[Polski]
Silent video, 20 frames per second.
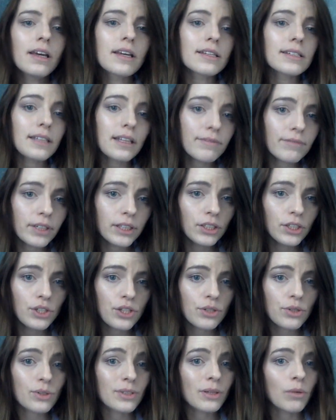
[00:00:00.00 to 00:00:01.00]
Stan
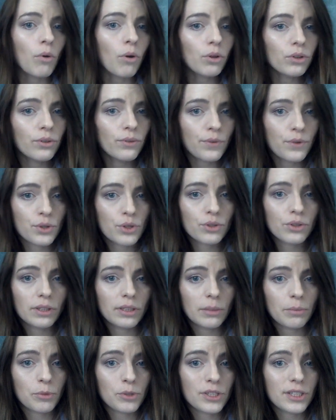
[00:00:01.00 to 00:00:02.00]
faktyczny został odtworzony
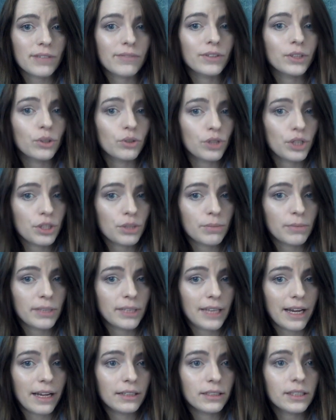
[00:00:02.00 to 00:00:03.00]
na podstawie doniesień
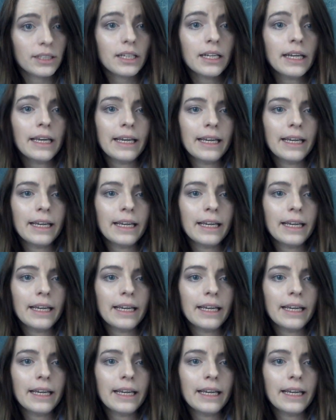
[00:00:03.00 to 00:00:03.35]
medialnych